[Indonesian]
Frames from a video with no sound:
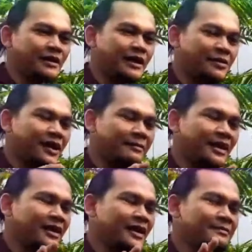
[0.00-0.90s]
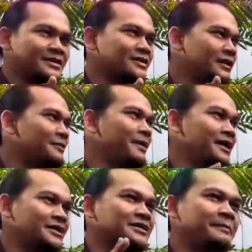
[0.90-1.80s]
aura mereka masih
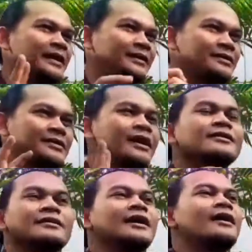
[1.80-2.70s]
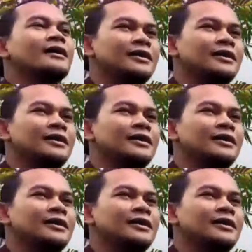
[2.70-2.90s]
masih sebatas saling tertarik